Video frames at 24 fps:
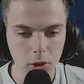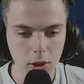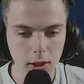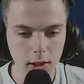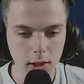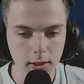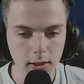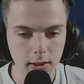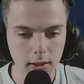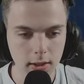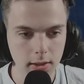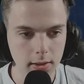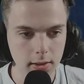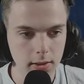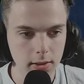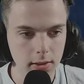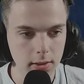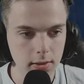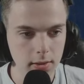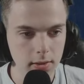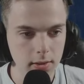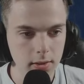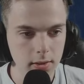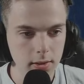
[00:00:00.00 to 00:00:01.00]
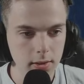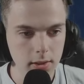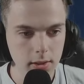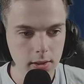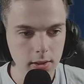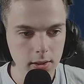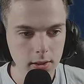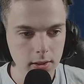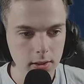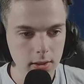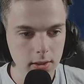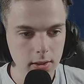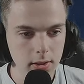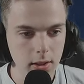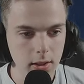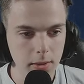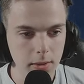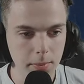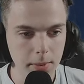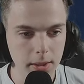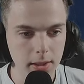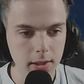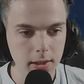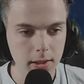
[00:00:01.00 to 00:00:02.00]
Einheiten hier. Aber
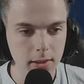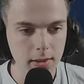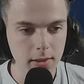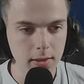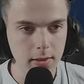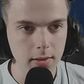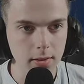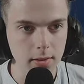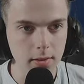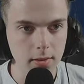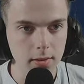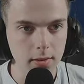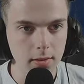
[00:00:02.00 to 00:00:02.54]
macht halt mhm. halt Sinn.